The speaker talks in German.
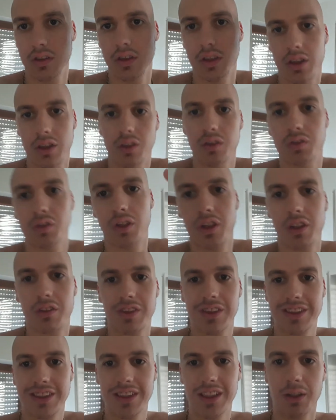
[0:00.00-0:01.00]
Jo Freunde,
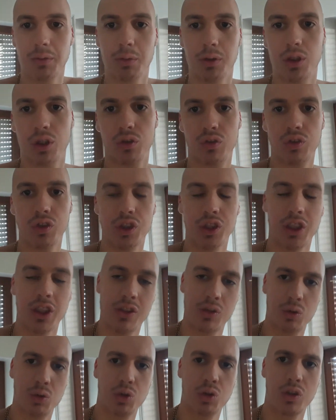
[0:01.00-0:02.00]
was geht ab? Ich hoffe, euch
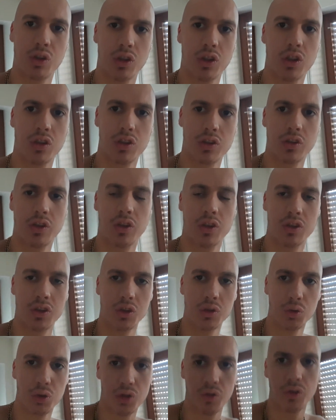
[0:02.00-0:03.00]
geht's gut. Genauso wie heute
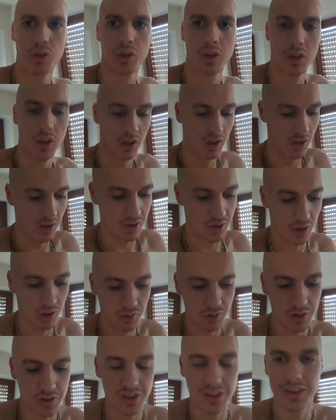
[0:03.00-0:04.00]
ein YouTube-Video. Sorry
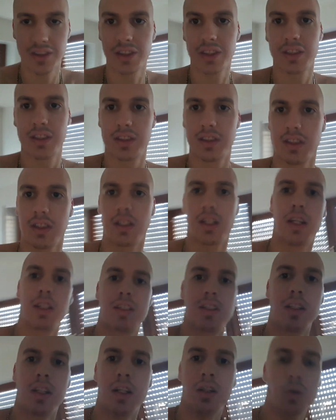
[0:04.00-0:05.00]
von, dass jetzt
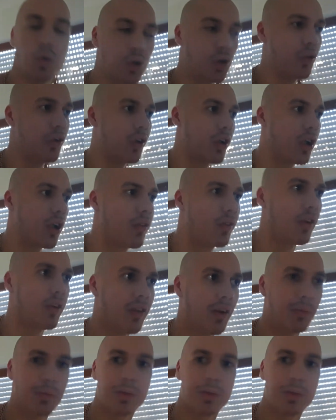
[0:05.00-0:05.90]
gestern kein YouTube-Video kam. Ich war